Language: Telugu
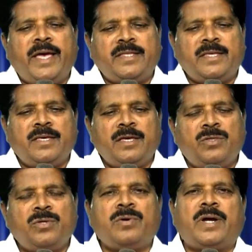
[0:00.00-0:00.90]
అయితే
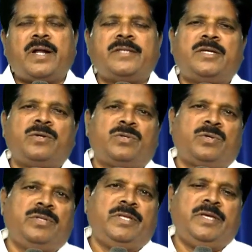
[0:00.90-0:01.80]
ఎందుకు అట్లా
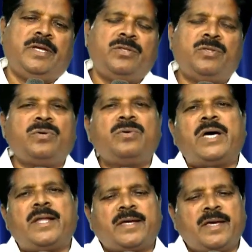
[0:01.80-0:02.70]
జరుగుతోంది ఎందుకు
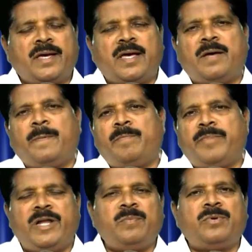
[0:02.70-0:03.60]
ఆ రకంగా
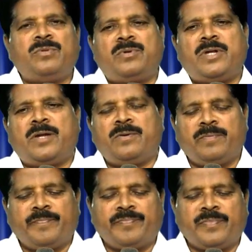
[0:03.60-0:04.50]
పడిపోతున్నారు
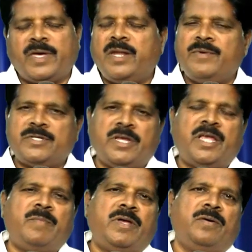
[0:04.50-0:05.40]
అనే
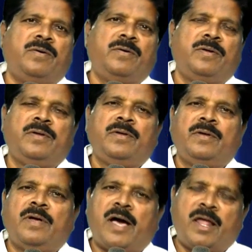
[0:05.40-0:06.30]
విషయాన్ని మనం
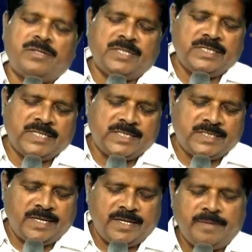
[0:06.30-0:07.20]
ఆలోచన
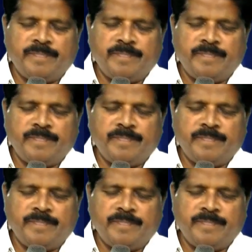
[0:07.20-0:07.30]
చేస్తే